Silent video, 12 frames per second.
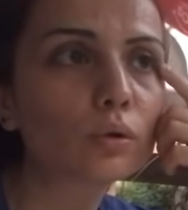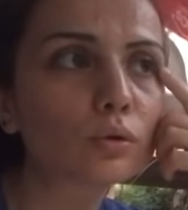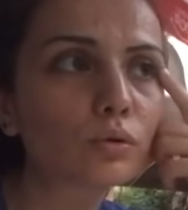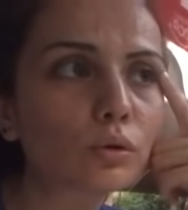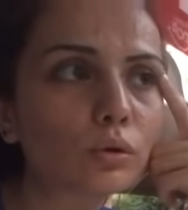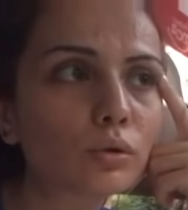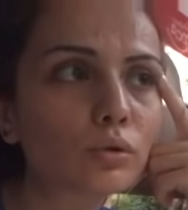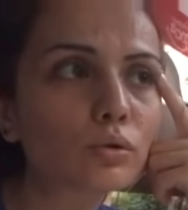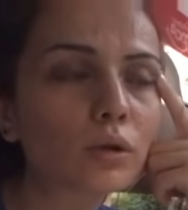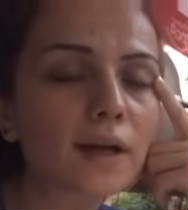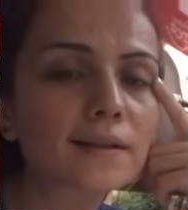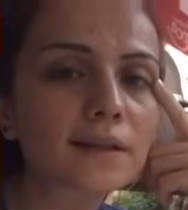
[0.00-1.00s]
Kötü oluyor
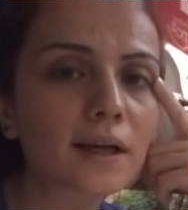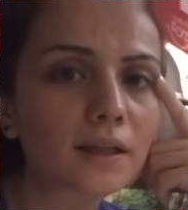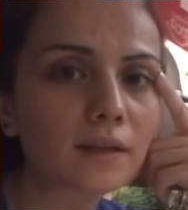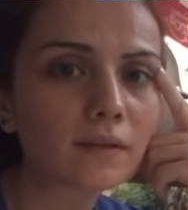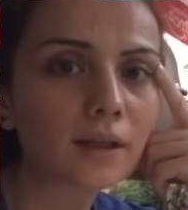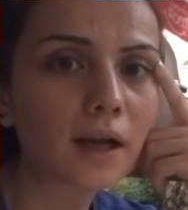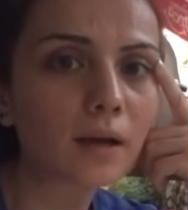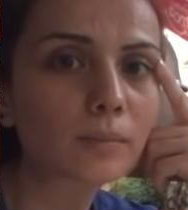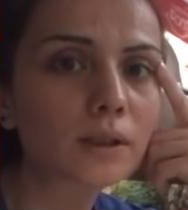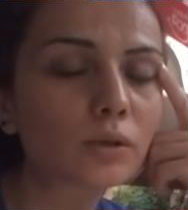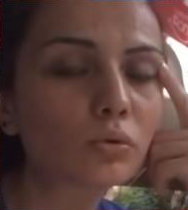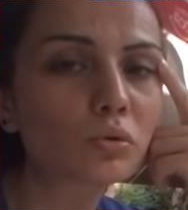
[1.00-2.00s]
çünkü Azra'nın eve
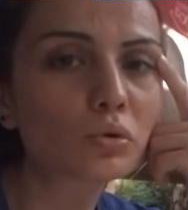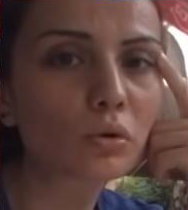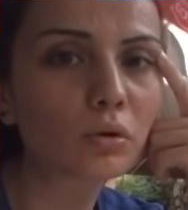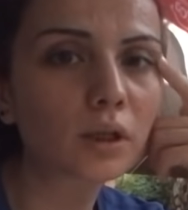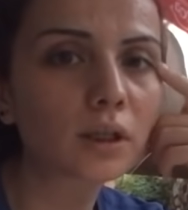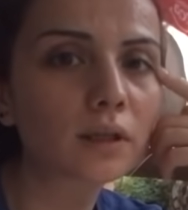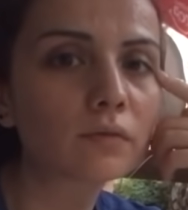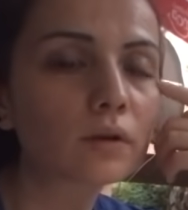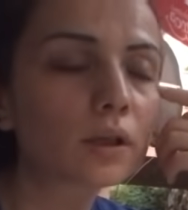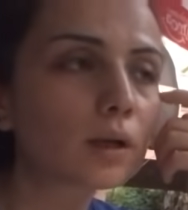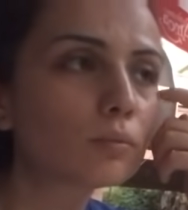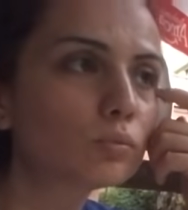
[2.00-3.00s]
gelmesi 3-10 kalayı
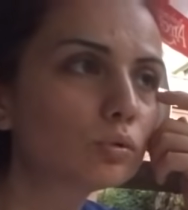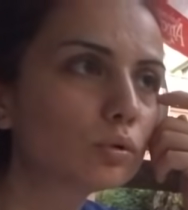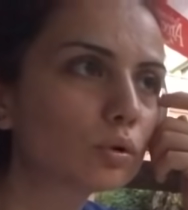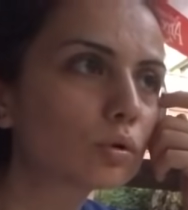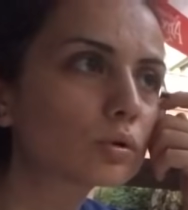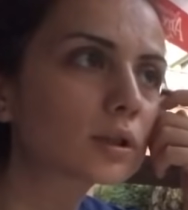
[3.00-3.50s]
falan buluyor.